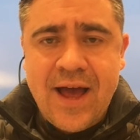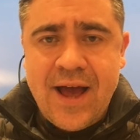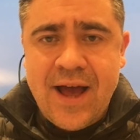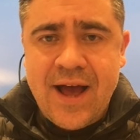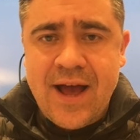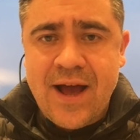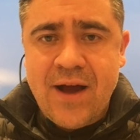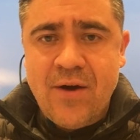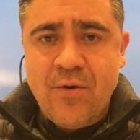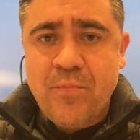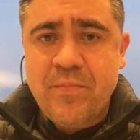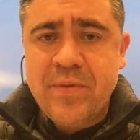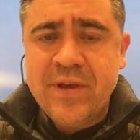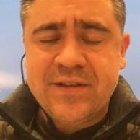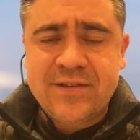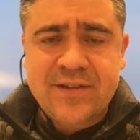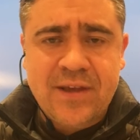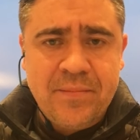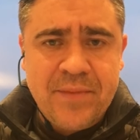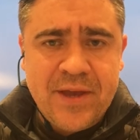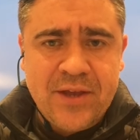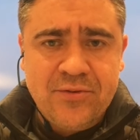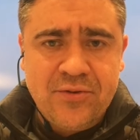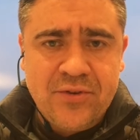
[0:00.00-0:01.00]
a, a, o
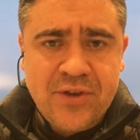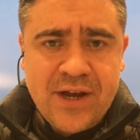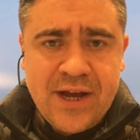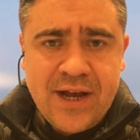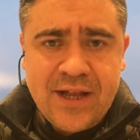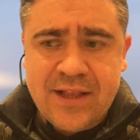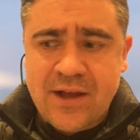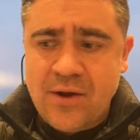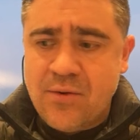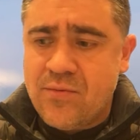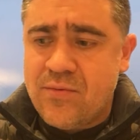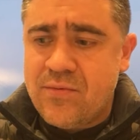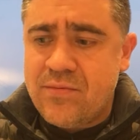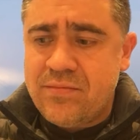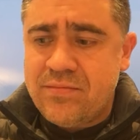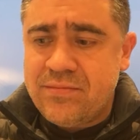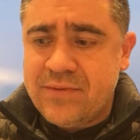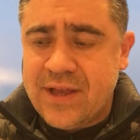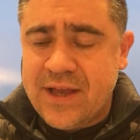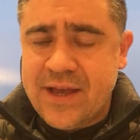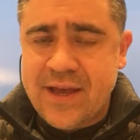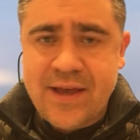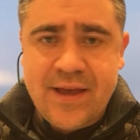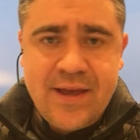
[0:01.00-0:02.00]
pensamento de cada um.
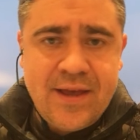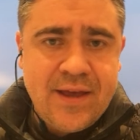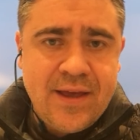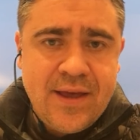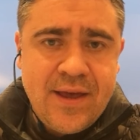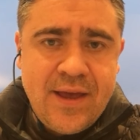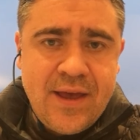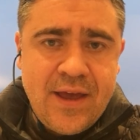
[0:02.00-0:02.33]
Né?